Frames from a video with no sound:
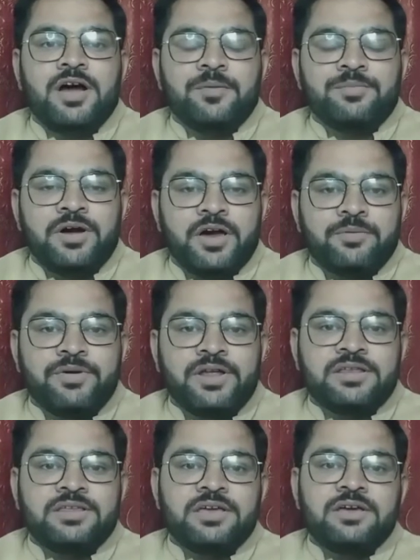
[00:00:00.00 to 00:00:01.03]
आप घर
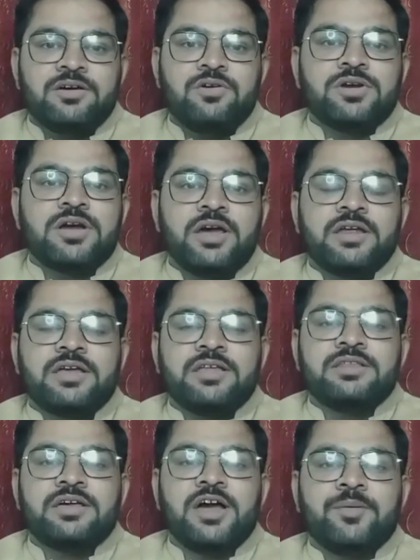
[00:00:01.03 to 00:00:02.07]
बनाते हैं और घर के
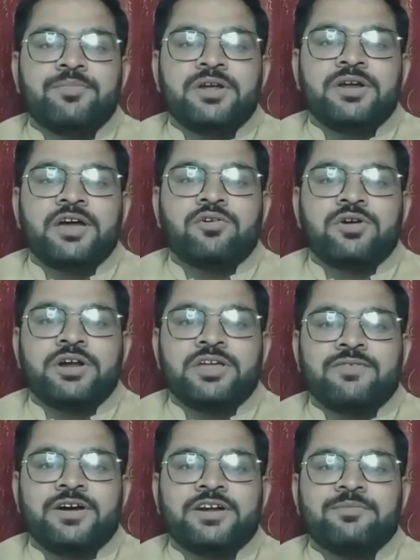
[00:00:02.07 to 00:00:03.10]
अंदर आपने
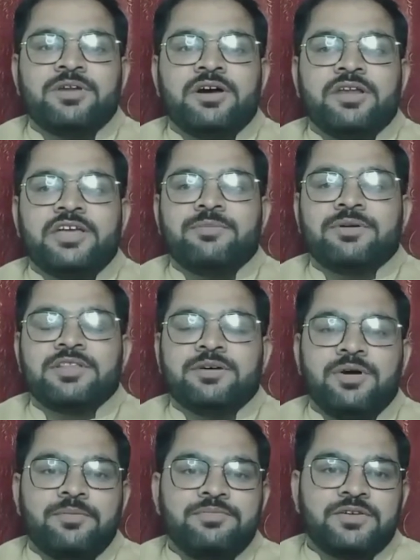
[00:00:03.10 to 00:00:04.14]
डेकोरेटिव आइटम लगाने हैं
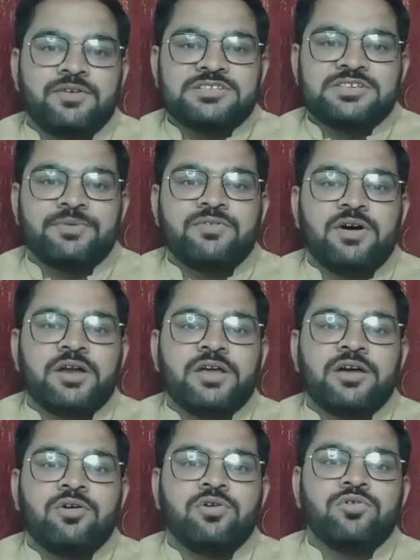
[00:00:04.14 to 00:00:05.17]
मतलब आप दरवाजे बनवा रहे
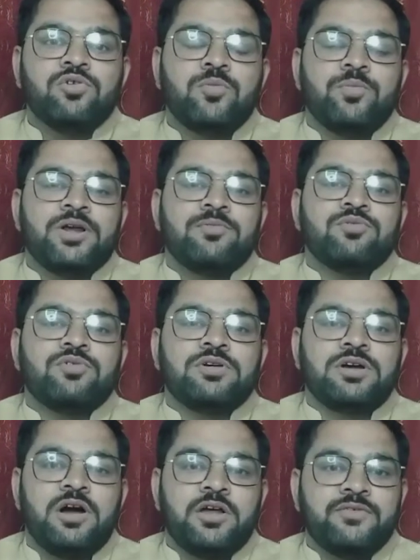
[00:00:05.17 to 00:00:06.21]
हैं और उनके ऊपर आपको कोई
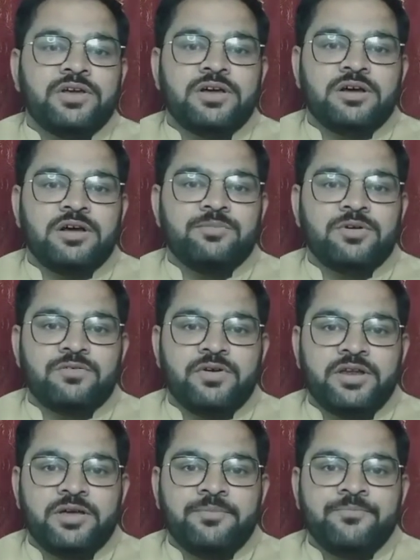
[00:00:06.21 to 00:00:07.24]
कार्विंग का काम
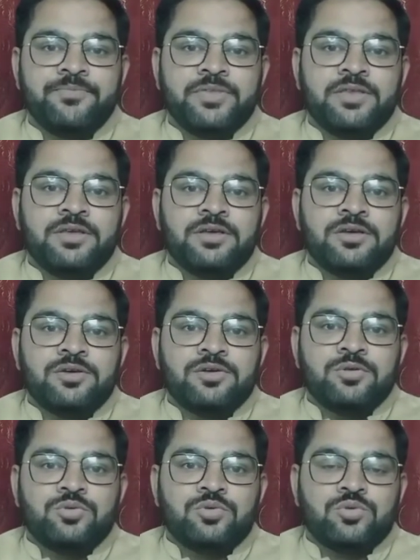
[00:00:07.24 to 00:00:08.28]
करवाना है
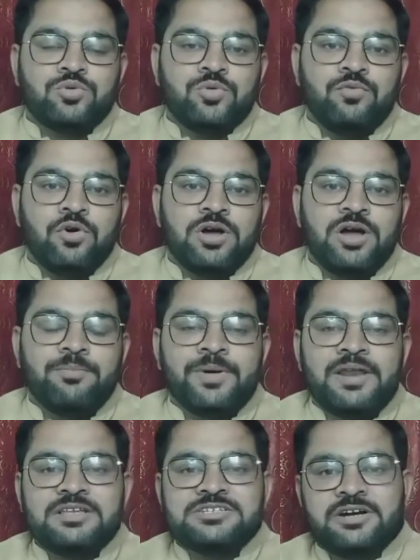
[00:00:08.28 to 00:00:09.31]
तो वो काम
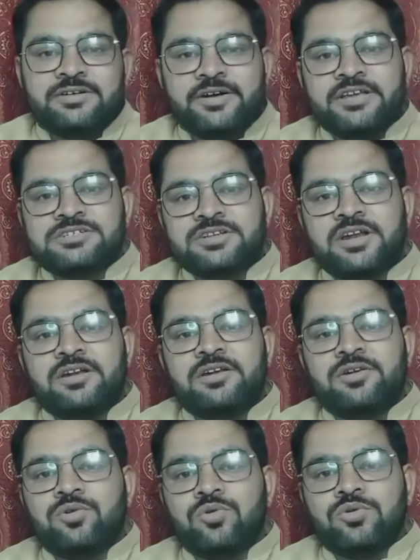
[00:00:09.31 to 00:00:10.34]
पहले जहां ट्रेडिशनल
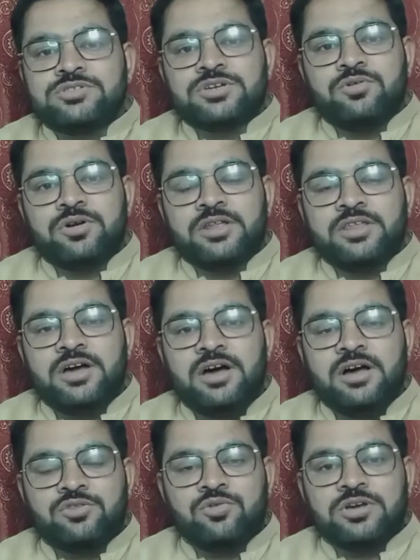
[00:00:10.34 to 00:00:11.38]
लोगों से हो रहा था
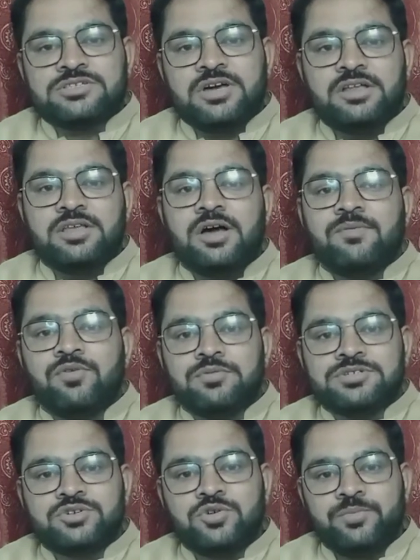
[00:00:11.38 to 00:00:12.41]
हाथों के साथ अब वो
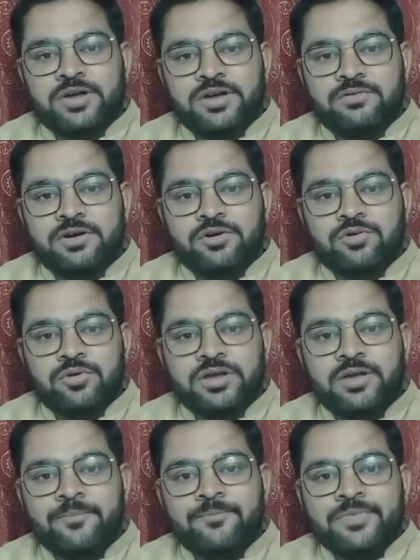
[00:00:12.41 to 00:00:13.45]
मशीनों पे कन्वर्ट हो
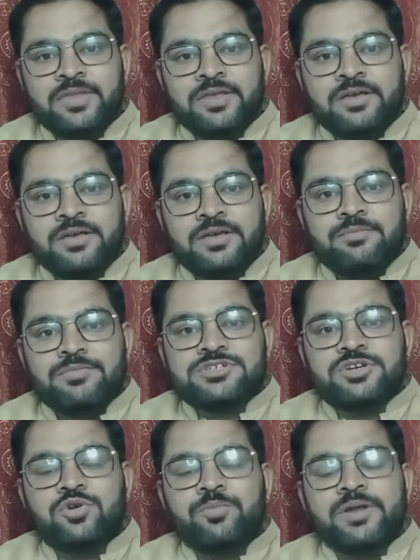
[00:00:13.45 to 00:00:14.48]
गया
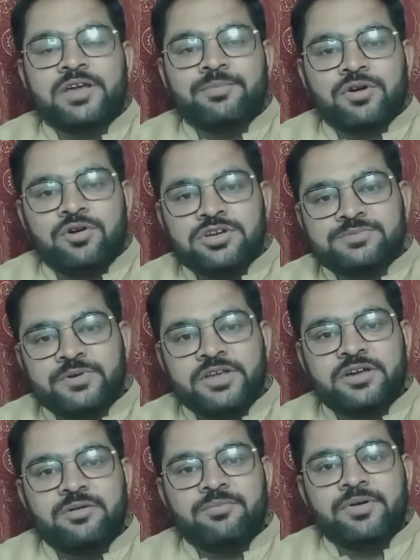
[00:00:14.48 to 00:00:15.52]
मशीनों पे लेबर कॉस्ट बड़ी
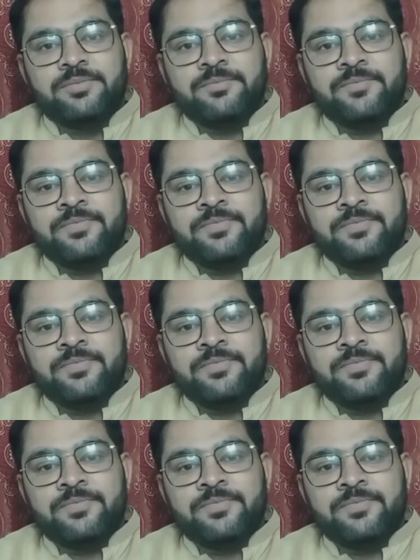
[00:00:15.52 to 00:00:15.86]
कम है